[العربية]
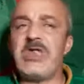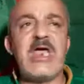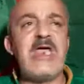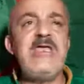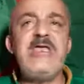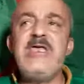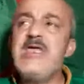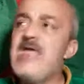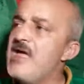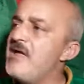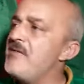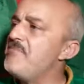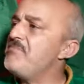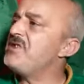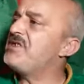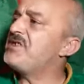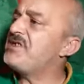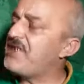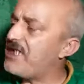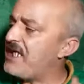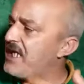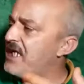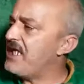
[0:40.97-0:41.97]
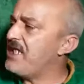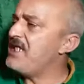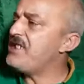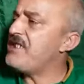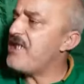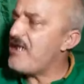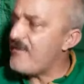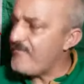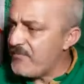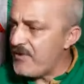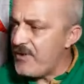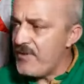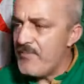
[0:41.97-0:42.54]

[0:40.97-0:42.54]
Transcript: ايامي السعيده في